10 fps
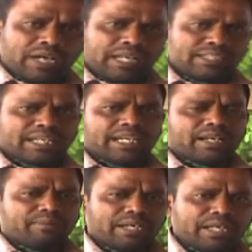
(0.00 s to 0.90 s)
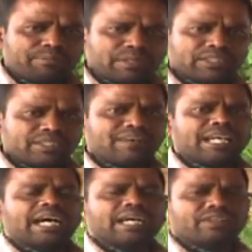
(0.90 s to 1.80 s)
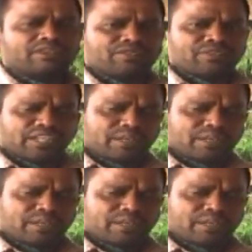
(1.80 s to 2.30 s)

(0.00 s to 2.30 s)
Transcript: అరేంజ్ కార్యక్రమాన్ని ఏర్పాటు చేసి వాళ్ళ ఆకలిని తీరుస్తున్నారు